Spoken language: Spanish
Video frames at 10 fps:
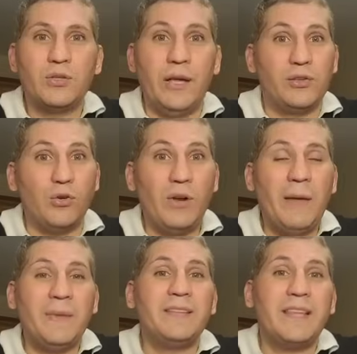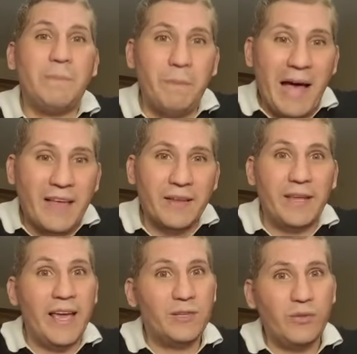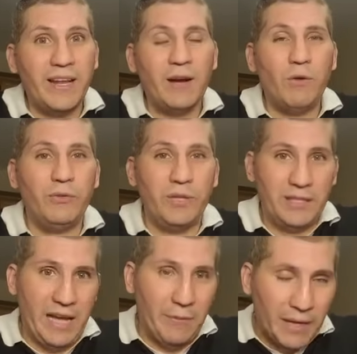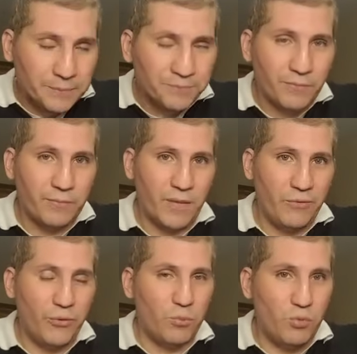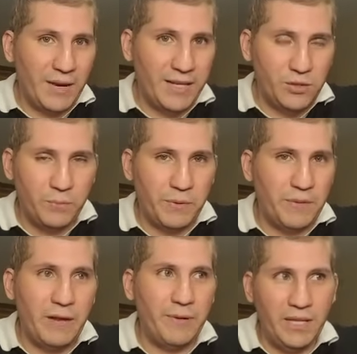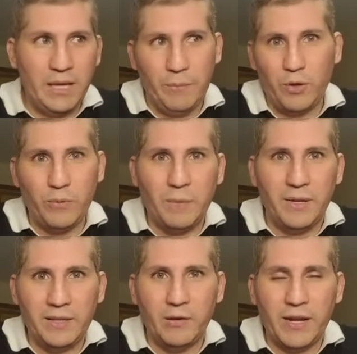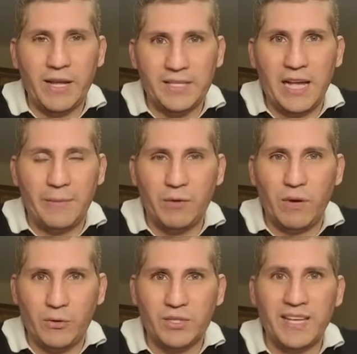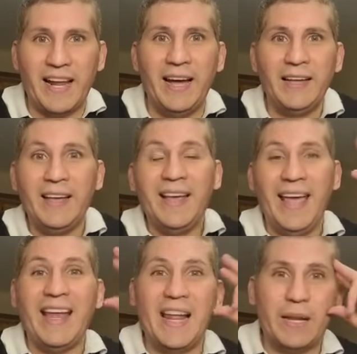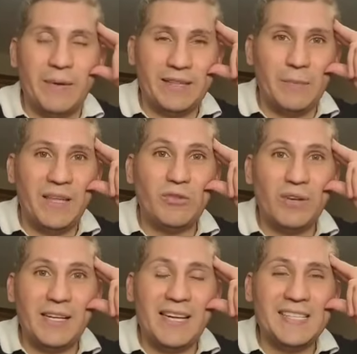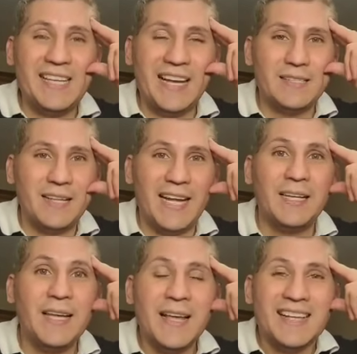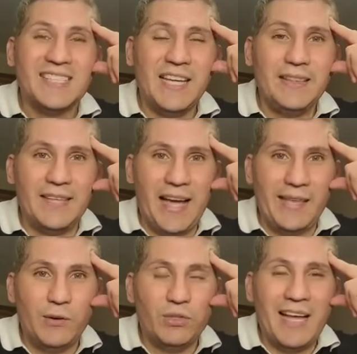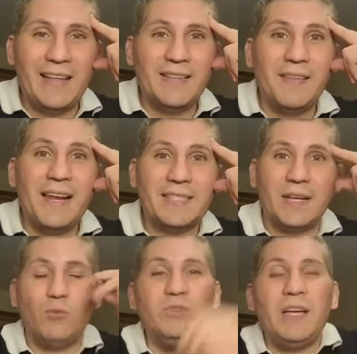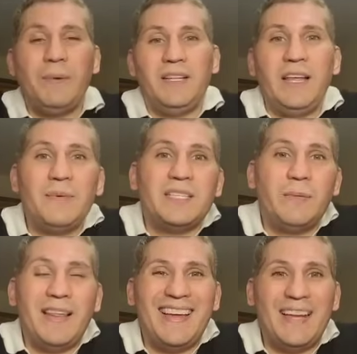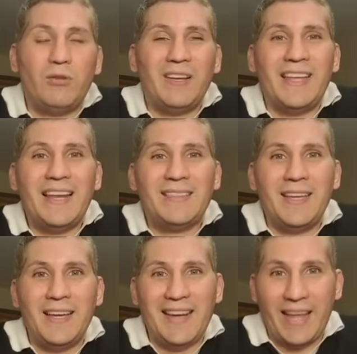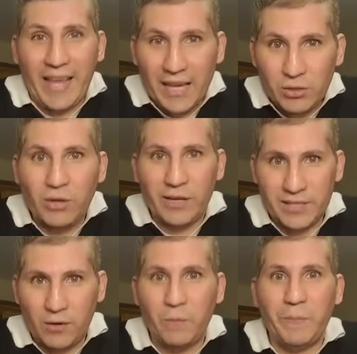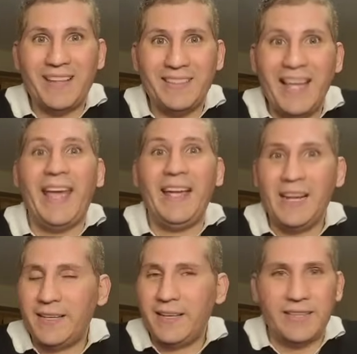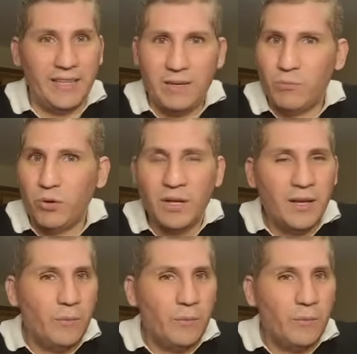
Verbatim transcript: eh, solamente el Padre. Y eso era cuando estaba en forma humana en su primera venida, pero obviamente ahora él sabe cuándo será el arrebatamiento de la iglesia, que serán siete años antes de la segunda venida visible de Cristo aquí a la tierra. Y eso es lo que se comprende en el cristianismo.